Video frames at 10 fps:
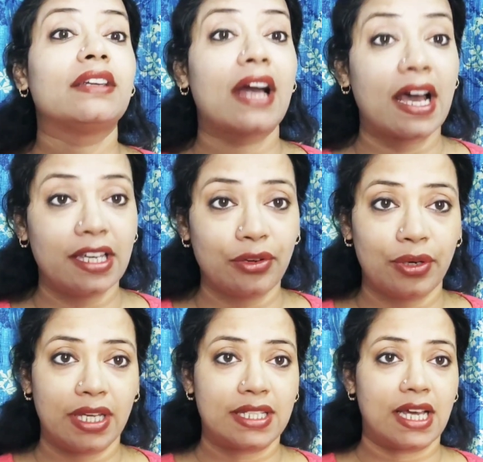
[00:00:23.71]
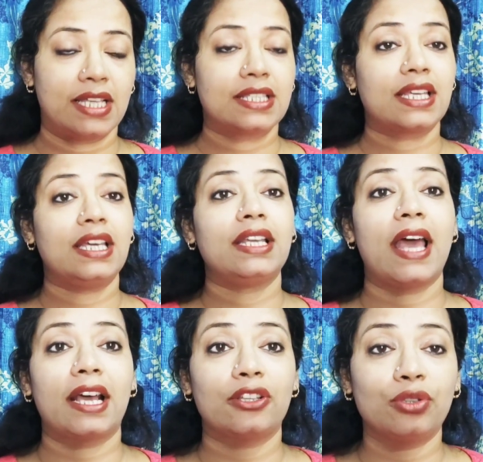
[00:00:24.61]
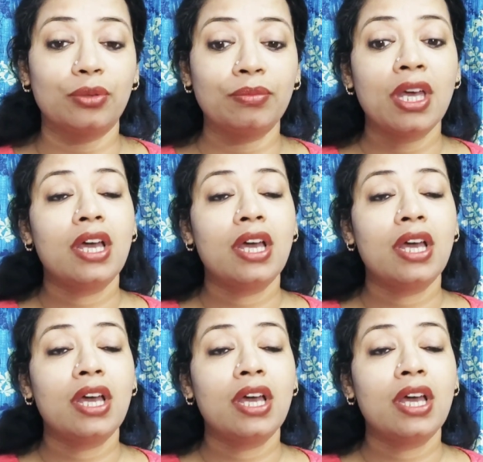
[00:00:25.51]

ড্রাই হয়ে যায় স্কিন একদম